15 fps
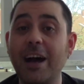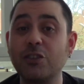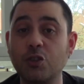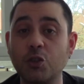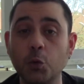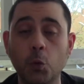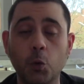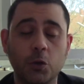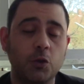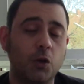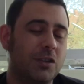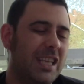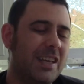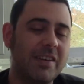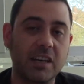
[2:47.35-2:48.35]

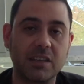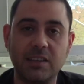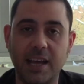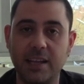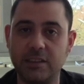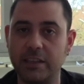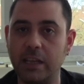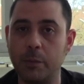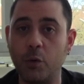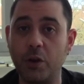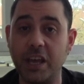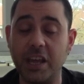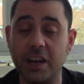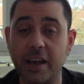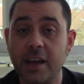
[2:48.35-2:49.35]
assurdo, divertente da
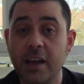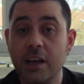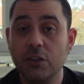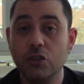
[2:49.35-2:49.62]
morire,